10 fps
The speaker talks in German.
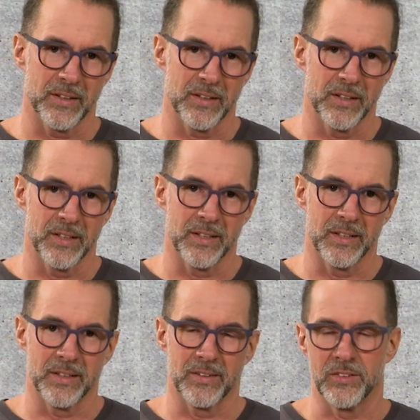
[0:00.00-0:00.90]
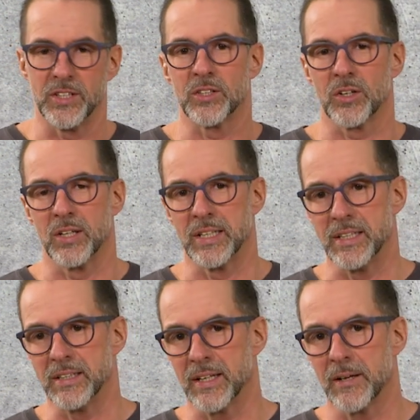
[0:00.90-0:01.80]
äh, sicherer
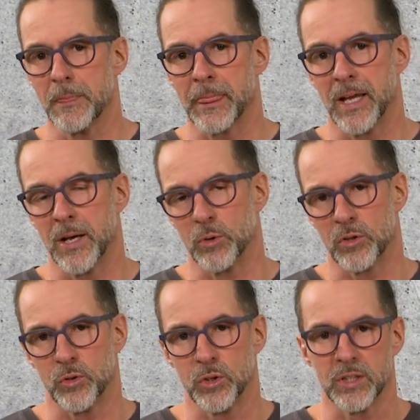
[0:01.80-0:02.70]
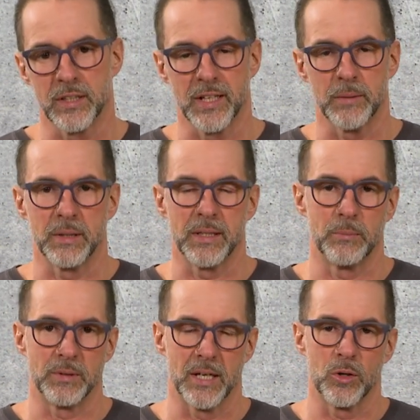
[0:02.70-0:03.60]
Linie. Äh, man züchtet den mit
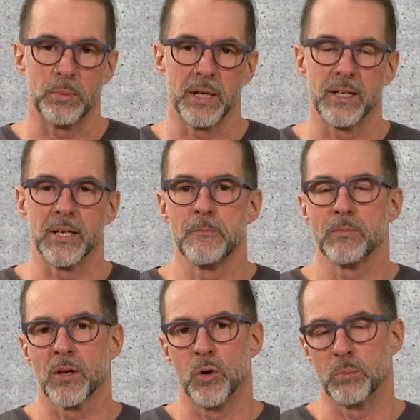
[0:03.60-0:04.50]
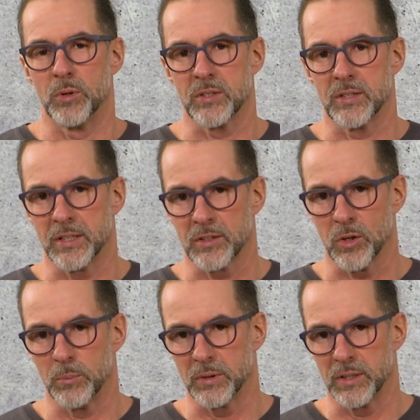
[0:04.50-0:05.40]
einem Yellowbelly und plötzlich
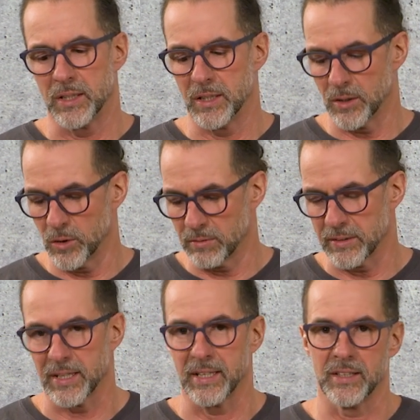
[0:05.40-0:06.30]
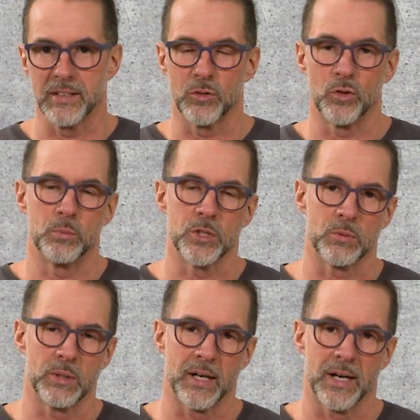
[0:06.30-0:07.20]
kommt ein Tier raus, was eigentlich nicht
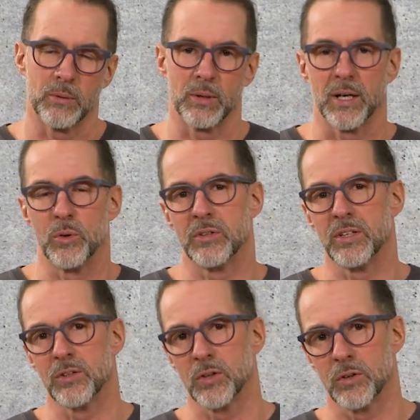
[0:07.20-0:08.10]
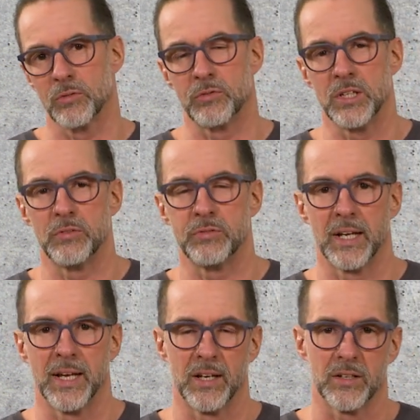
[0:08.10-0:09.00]
typisch wie ein Highway aussieht, sondern viel,
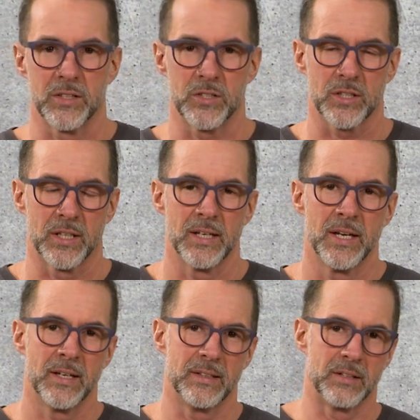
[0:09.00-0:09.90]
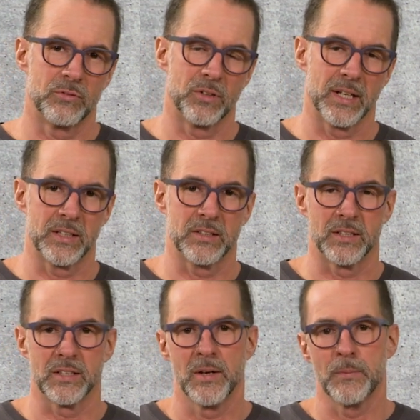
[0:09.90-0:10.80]
viel heller ist. Ne? Nicht, vielleicht
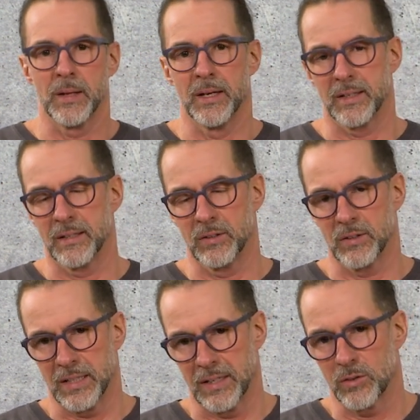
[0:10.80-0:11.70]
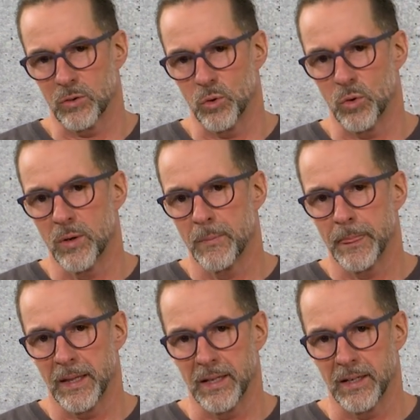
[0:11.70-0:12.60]
nicht äh, ganz so
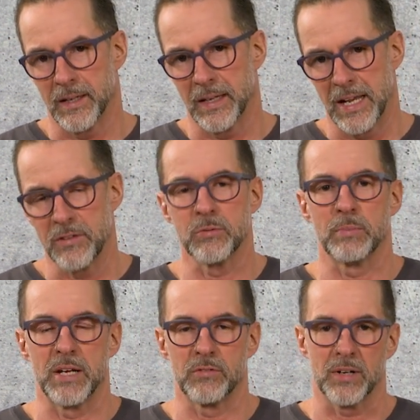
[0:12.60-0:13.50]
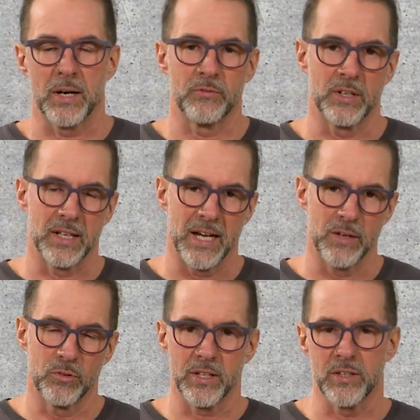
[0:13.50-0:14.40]
äh, Elfenbeinfarben wie ein
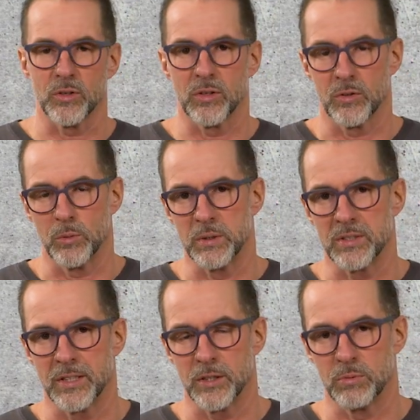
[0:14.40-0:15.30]
Ivory, sondern so ein bisschen